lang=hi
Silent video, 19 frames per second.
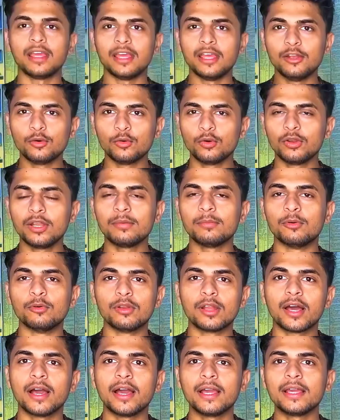इन्होंने
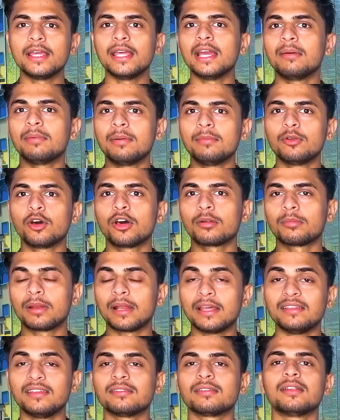बोला है कि अब हम
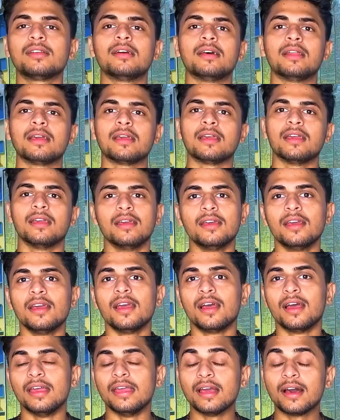नॉर्मलाइजेशन करेंगे
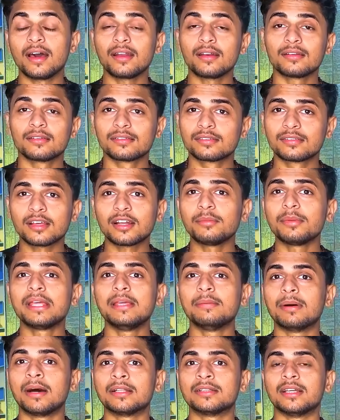यार शर्म की
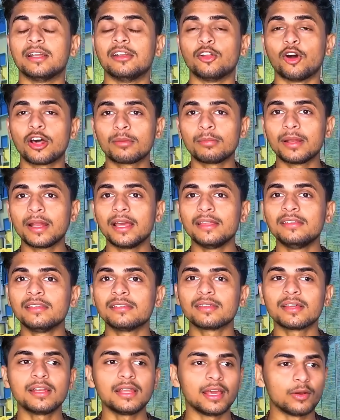बात है
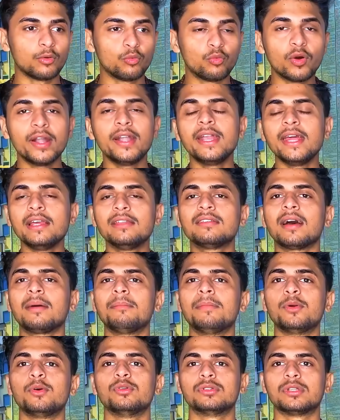नॉर्मलाइजेशन वन डे एग्ज़ाम
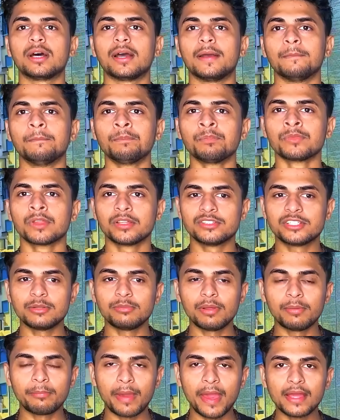में होता है जिनमें
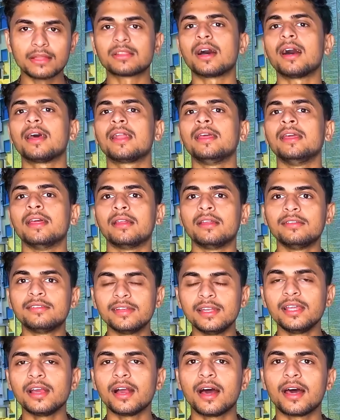मैथ आ रही है
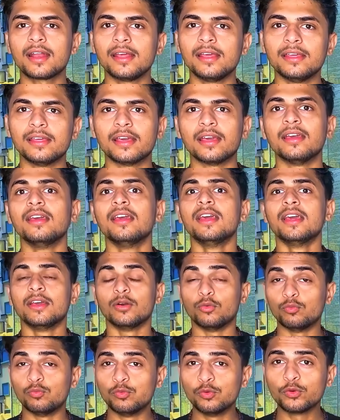रीजनिंग आ रही है
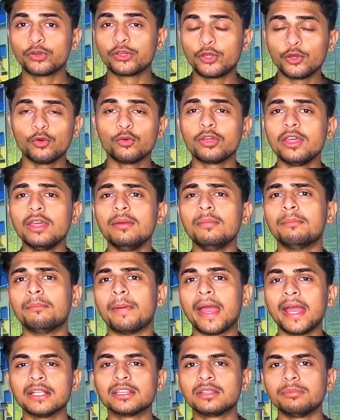वो क्योंकि
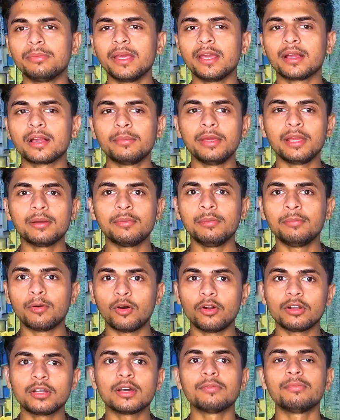मैथ में कभी कभी
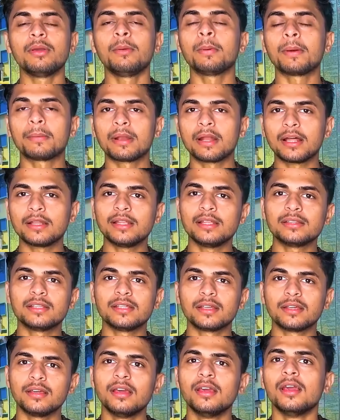बहुत टफ पेपर बना देते
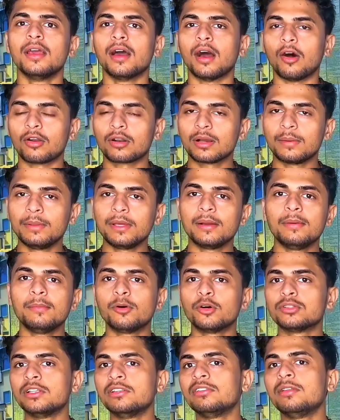हैं और कभी कभी
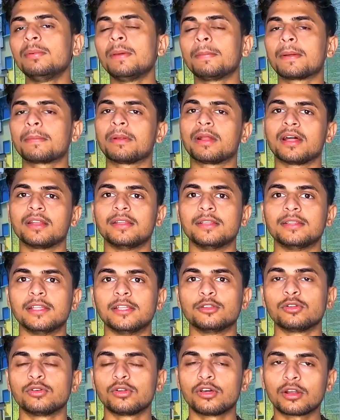बहुत ईजी पेपर बना देते हैं
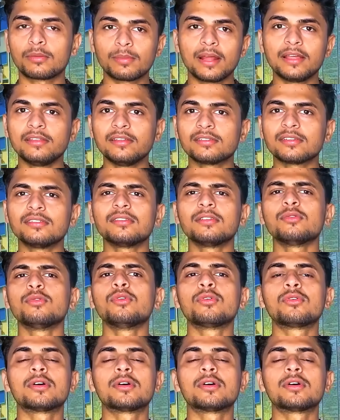तो नॉर्मलाइजेशन से वो लोग